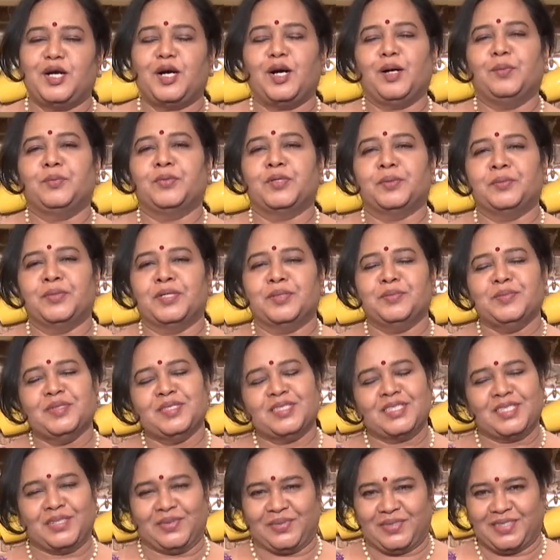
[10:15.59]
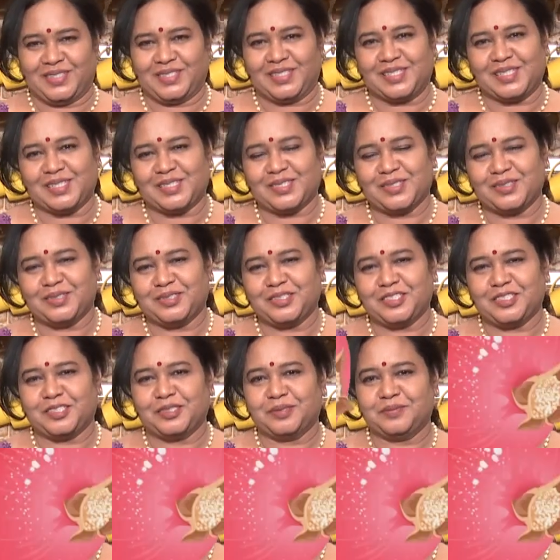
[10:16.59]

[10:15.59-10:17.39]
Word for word: అప్పుడు మనం సర్వ్ చేసేసుకోవచ్చు